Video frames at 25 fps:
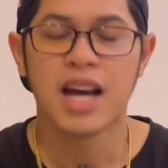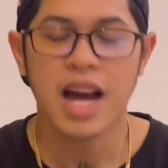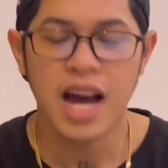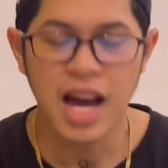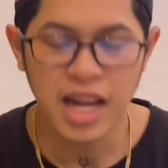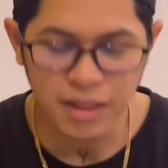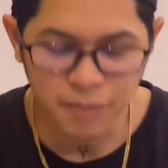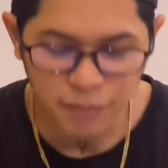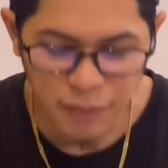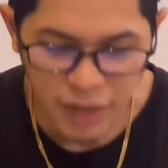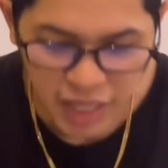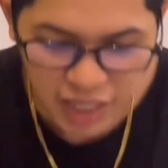
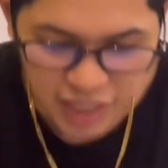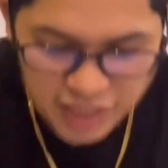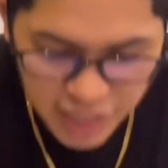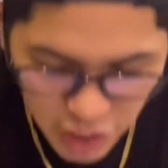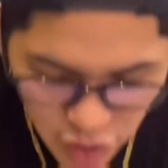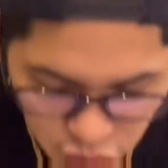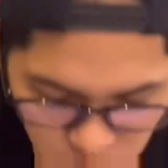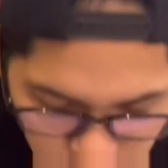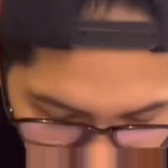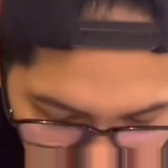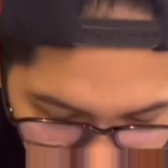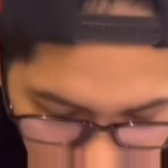At
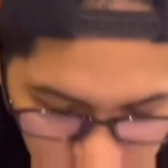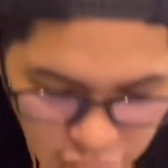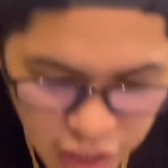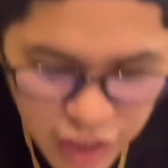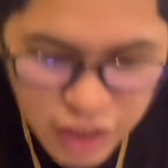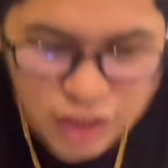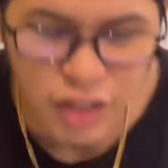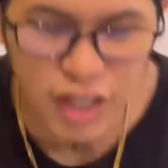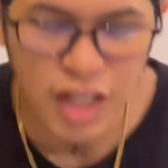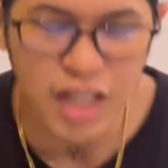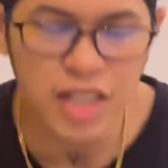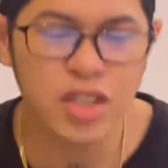pagka-download nyo
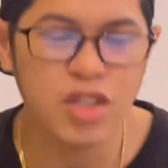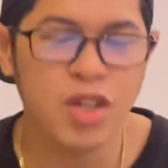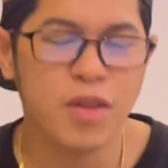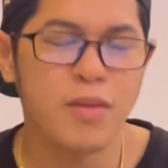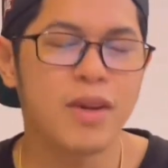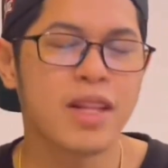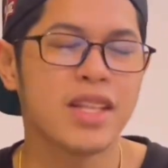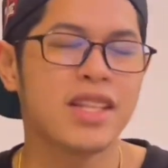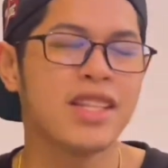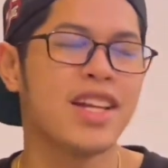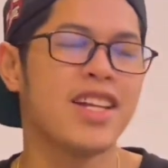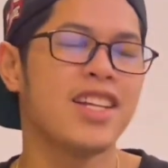nito guys,
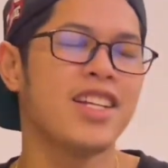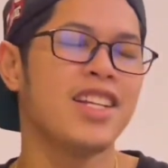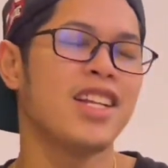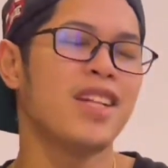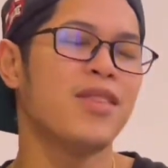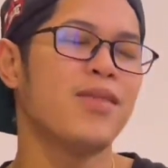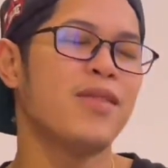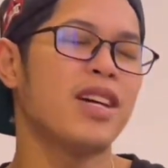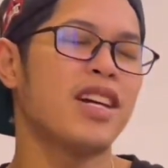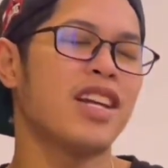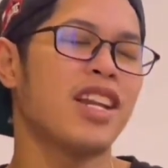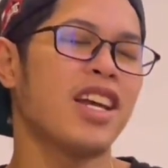sobrang dali
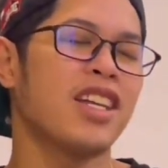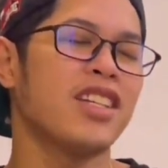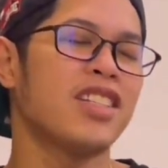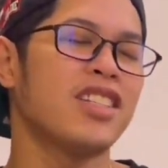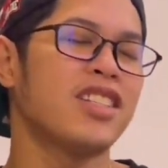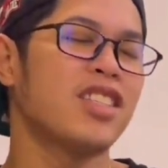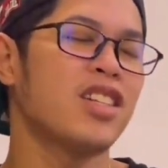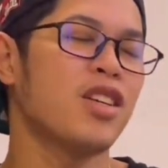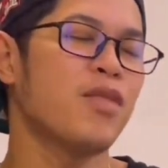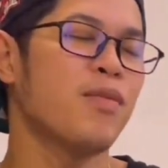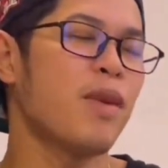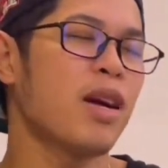lang
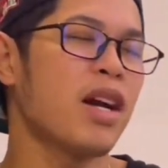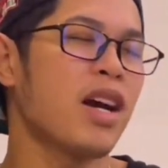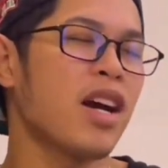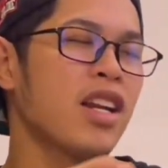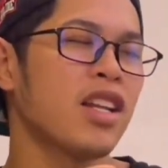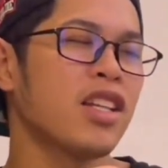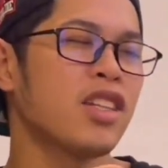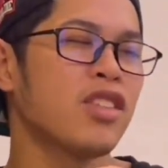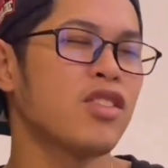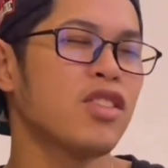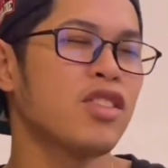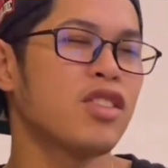mag-register.
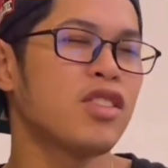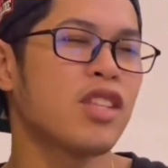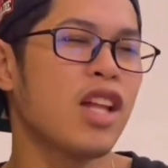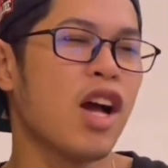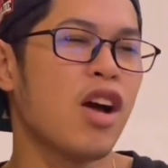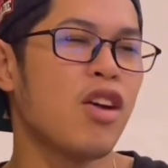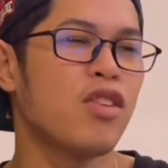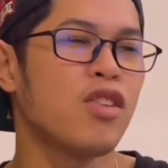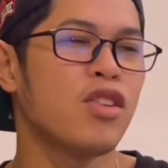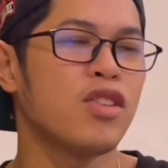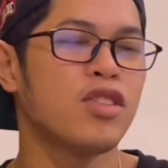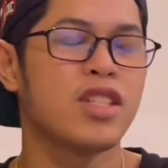Pagka-click nyo ng
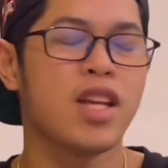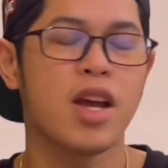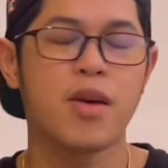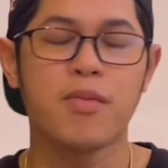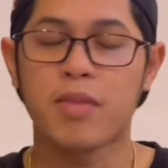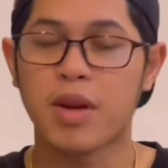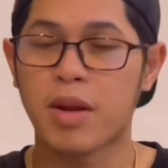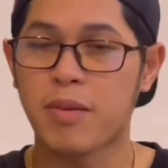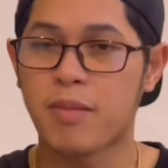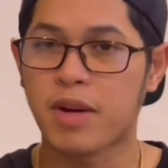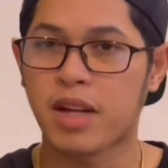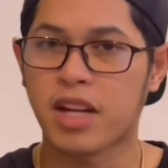download,
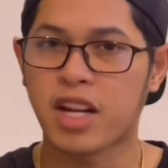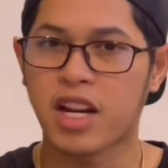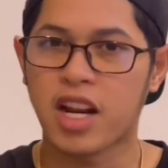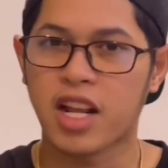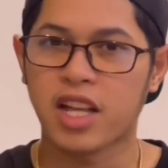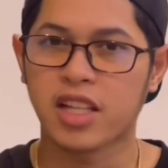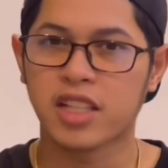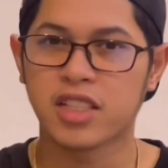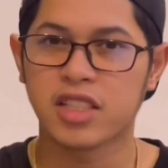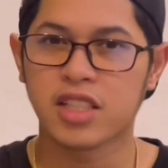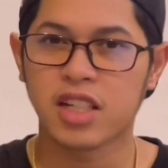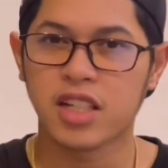syempre
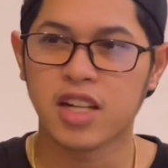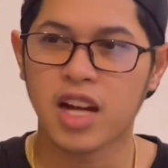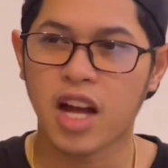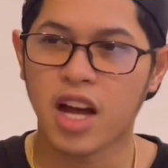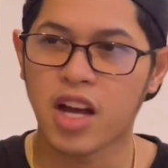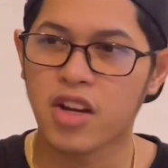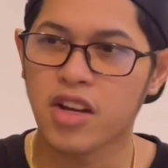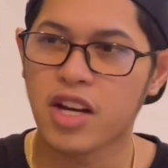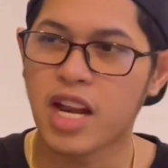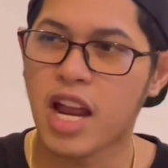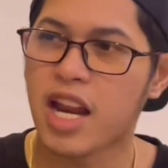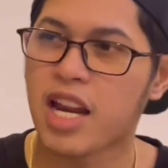magre-register na
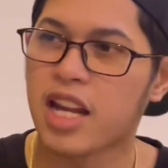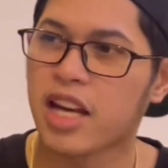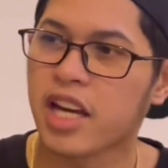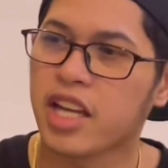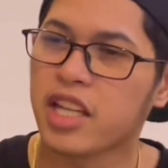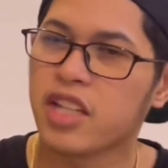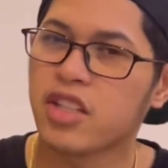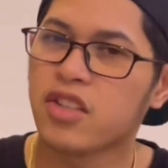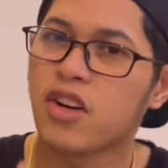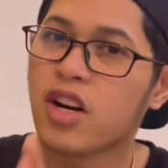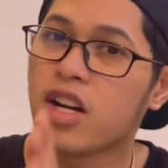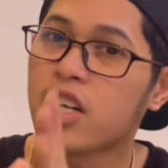kayo.
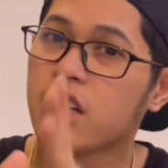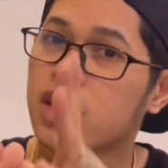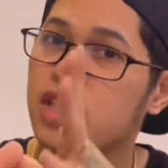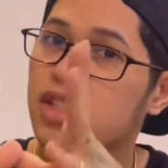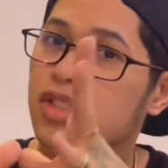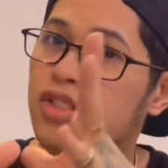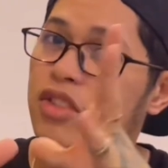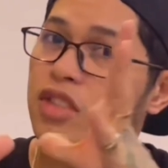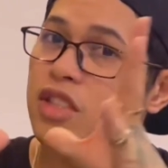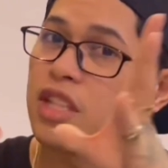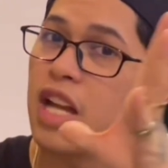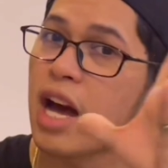Ilalagay nyo ang
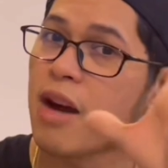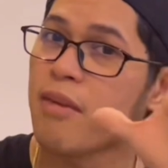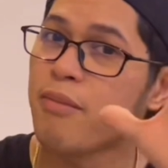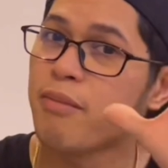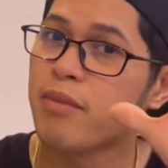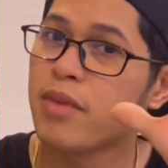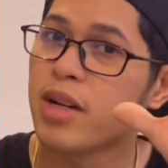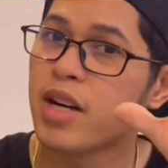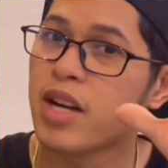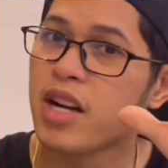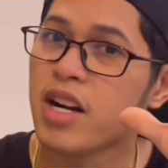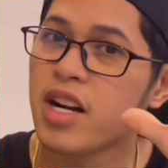inyong
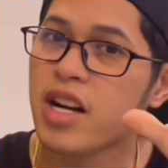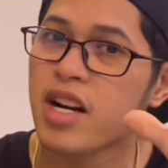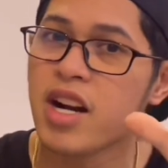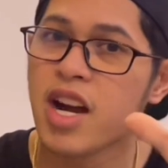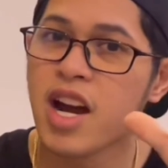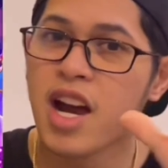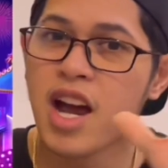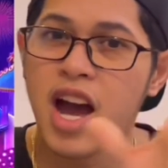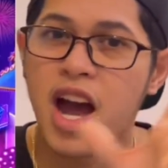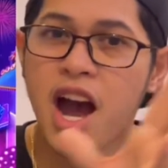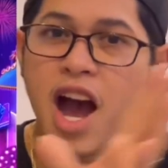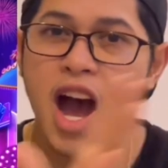number,
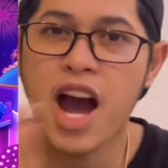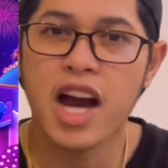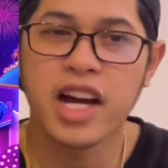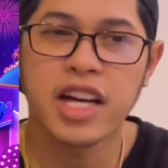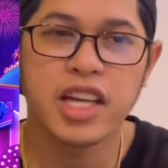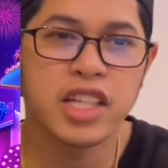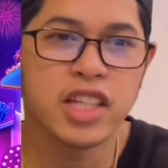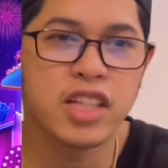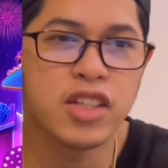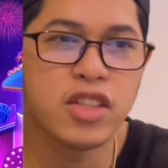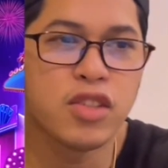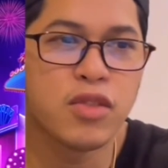ang
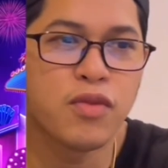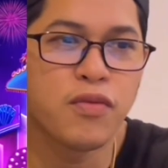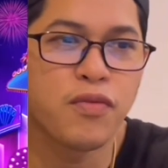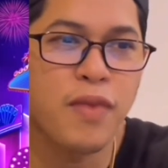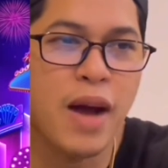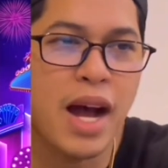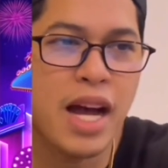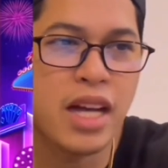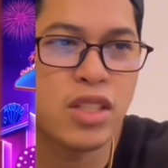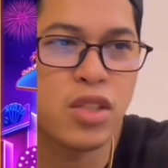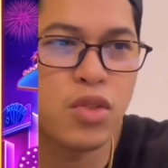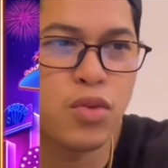inyong
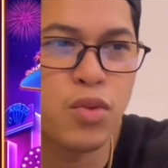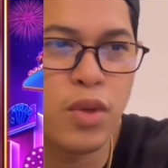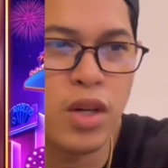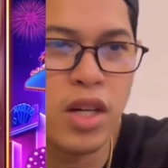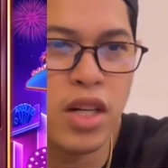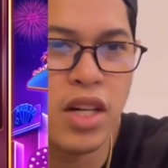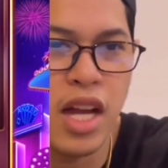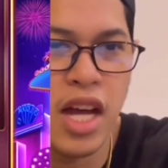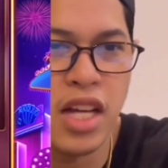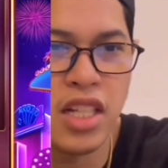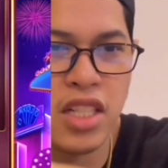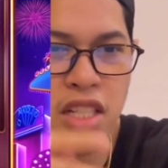
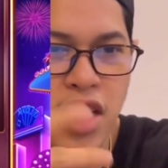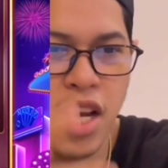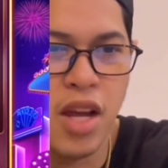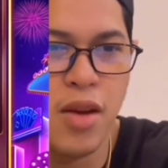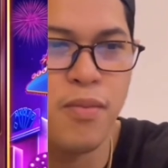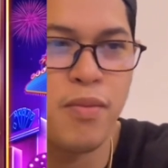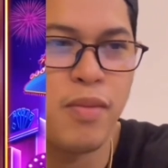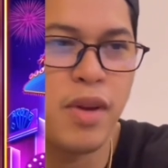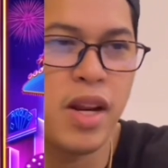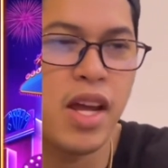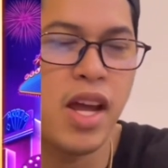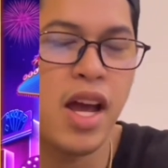password, at
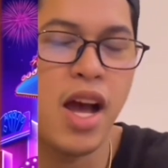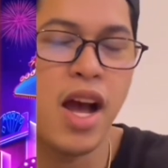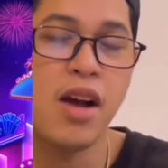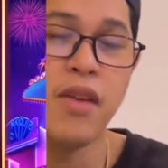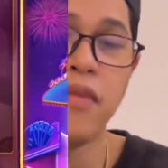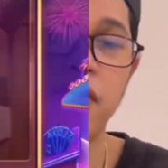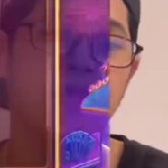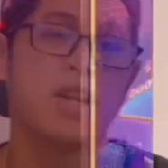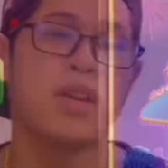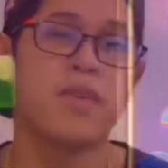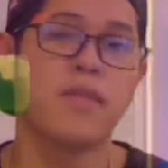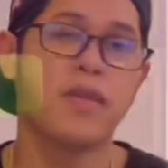syempre
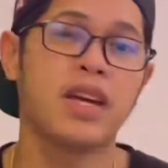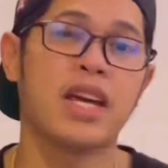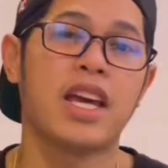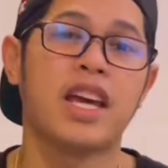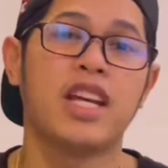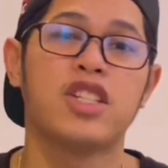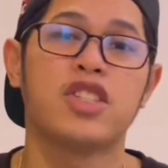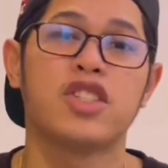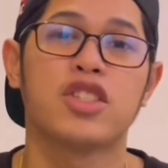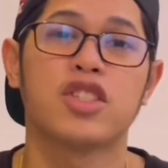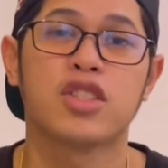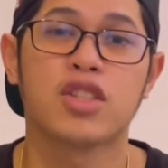ang verification